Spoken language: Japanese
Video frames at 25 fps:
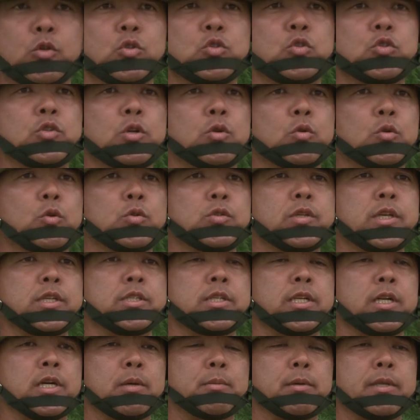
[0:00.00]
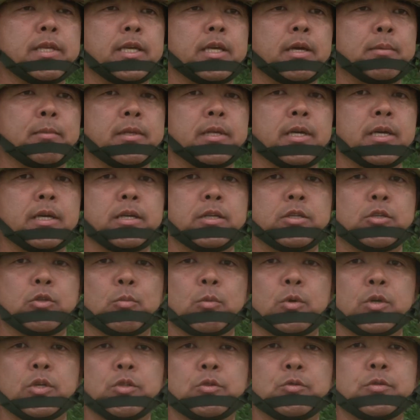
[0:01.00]
途中で志半ばで辞めた
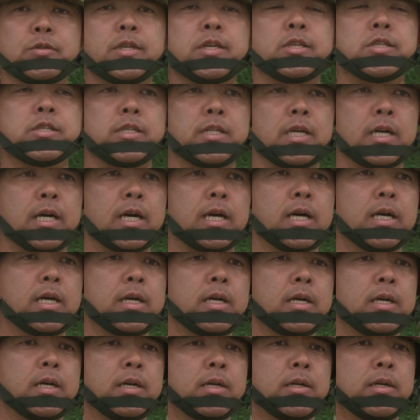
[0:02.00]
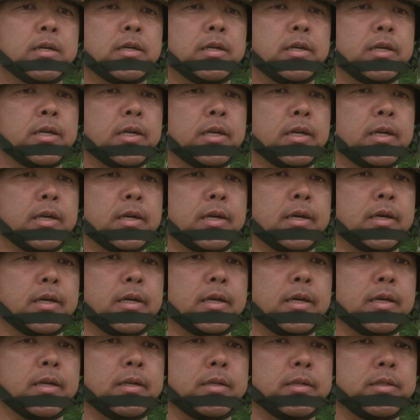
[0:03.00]
人もいるんですが、
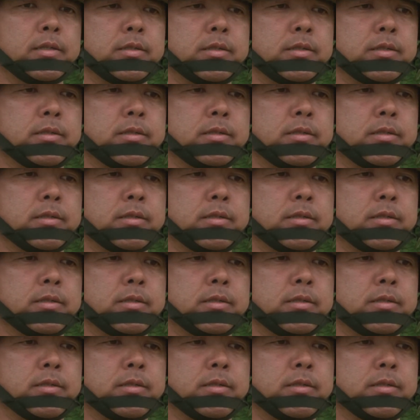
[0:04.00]
えー、